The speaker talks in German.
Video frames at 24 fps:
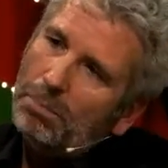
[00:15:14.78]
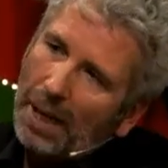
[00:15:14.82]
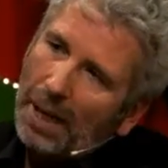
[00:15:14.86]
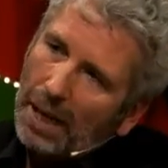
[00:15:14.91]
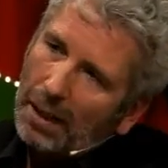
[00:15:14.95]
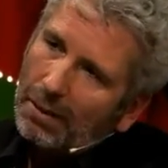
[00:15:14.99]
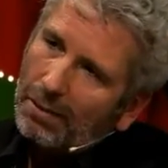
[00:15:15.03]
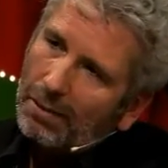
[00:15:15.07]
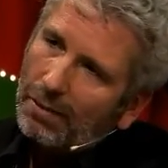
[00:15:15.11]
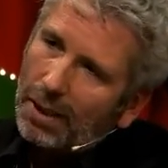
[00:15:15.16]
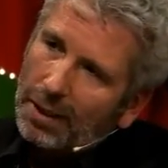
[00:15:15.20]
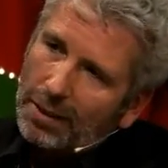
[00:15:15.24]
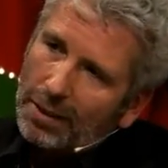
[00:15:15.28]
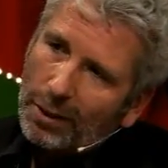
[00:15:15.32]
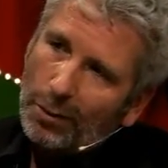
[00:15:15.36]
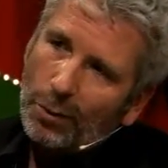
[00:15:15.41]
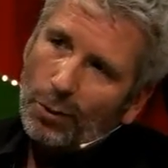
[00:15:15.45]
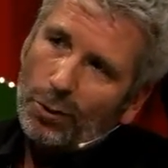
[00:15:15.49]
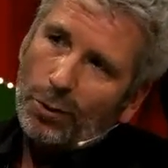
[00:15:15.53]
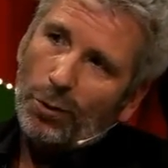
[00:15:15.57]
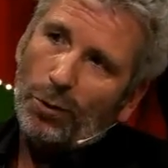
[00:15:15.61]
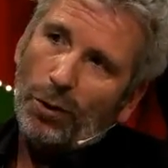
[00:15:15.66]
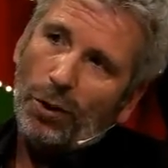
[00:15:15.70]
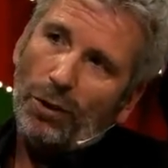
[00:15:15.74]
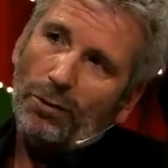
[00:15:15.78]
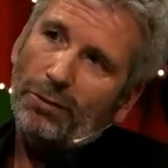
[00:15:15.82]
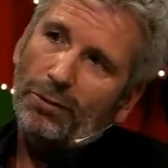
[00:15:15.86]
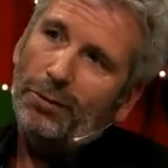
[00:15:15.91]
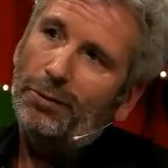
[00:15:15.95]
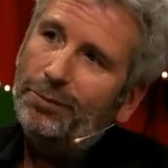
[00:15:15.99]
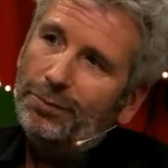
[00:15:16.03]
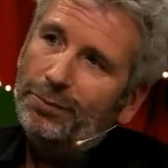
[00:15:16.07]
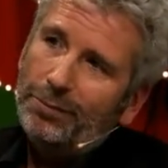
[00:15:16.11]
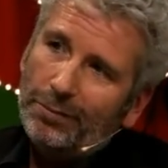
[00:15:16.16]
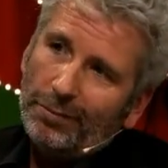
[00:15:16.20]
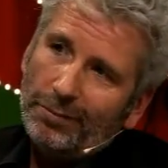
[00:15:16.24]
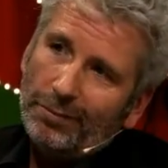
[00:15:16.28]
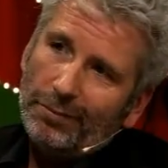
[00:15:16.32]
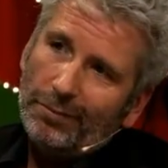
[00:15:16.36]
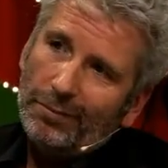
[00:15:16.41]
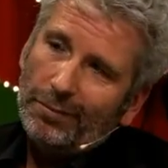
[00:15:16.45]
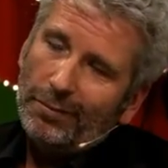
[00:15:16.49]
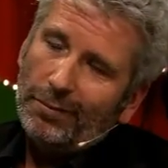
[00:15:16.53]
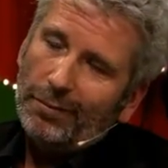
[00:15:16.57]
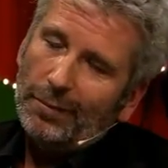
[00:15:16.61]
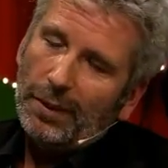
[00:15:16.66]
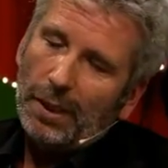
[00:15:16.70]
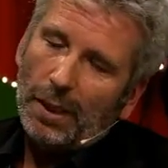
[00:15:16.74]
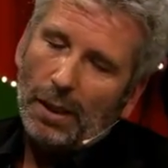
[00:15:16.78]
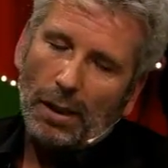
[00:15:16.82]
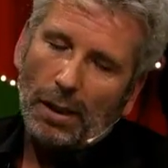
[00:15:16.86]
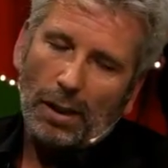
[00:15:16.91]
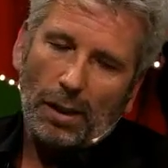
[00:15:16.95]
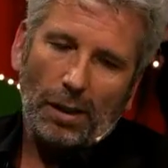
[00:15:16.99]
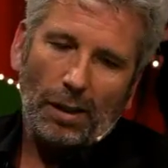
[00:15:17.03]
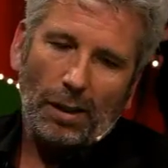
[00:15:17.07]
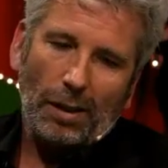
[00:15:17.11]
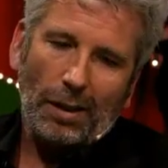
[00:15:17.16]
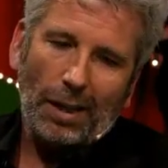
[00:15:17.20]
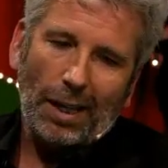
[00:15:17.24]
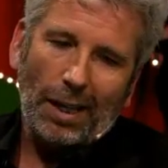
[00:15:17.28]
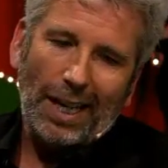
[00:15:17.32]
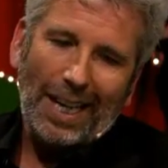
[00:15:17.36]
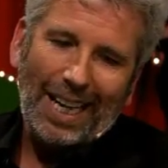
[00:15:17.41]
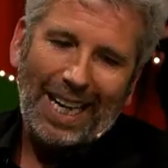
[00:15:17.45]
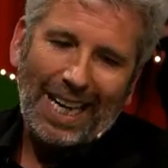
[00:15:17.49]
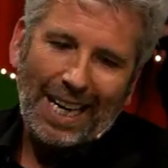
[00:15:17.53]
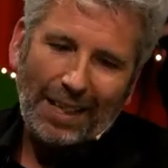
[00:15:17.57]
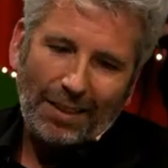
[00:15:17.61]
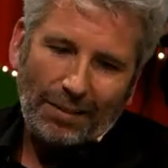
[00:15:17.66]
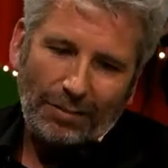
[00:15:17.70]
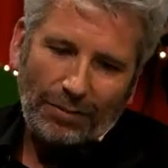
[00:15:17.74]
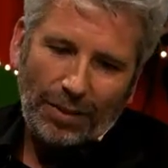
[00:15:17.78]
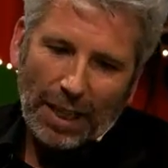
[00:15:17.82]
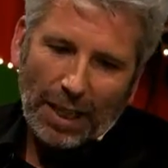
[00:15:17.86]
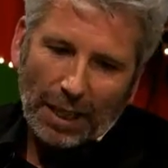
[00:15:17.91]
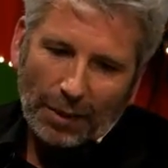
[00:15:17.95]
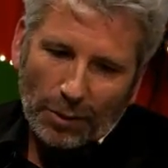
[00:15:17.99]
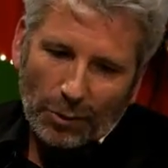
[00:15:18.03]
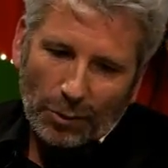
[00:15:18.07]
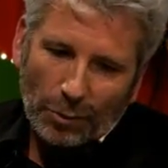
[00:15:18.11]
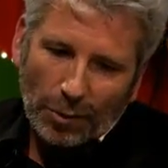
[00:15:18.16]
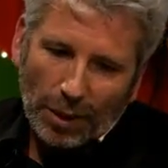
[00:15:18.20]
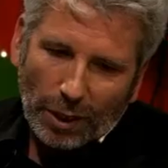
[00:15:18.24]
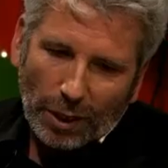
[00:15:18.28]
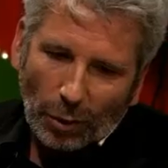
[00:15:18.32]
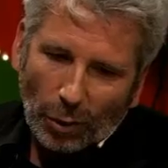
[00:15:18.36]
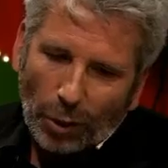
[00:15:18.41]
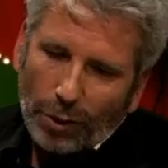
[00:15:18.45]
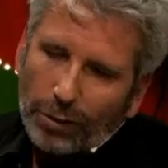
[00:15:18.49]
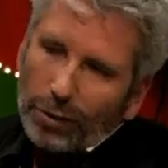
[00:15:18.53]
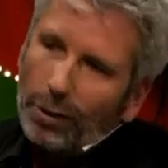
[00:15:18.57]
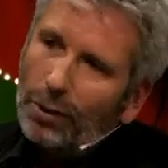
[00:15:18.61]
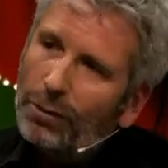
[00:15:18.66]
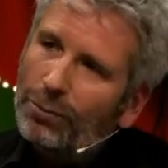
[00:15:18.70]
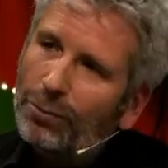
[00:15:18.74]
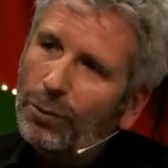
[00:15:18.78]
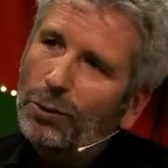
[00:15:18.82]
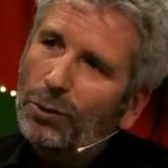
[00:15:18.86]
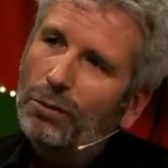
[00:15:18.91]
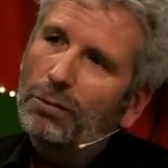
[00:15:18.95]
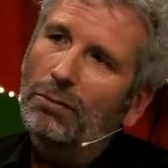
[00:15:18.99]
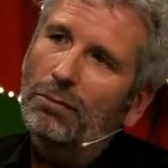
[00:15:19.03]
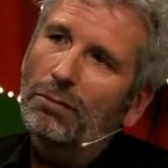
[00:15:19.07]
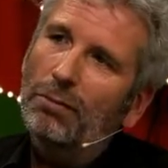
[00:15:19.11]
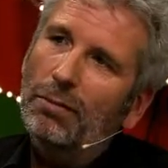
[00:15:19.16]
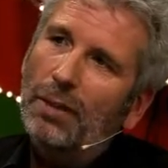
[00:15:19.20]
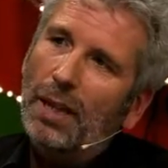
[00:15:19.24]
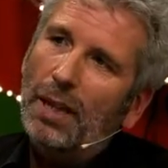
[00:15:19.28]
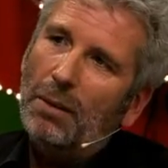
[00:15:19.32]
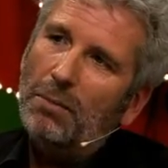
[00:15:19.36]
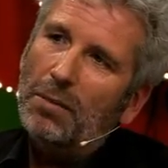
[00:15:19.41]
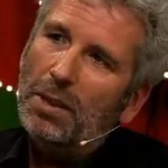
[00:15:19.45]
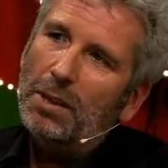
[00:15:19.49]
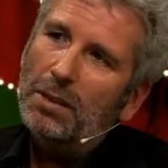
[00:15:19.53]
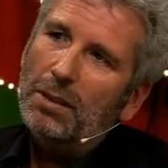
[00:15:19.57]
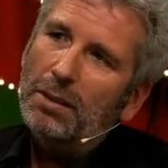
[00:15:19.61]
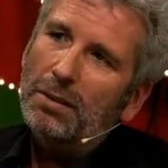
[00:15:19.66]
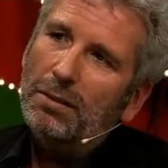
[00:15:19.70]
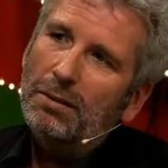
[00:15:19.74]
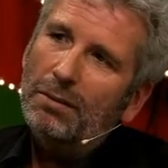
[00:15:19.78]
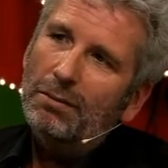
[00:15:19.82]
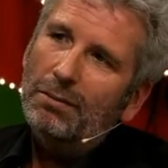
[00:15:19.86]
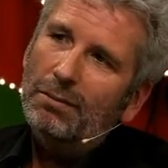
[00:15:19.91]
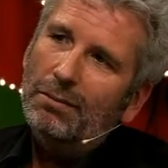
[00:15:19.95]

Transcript: Punk warst in Düsseldorf. Ja. Hätt, wie hättest du dich heute gefunden damals?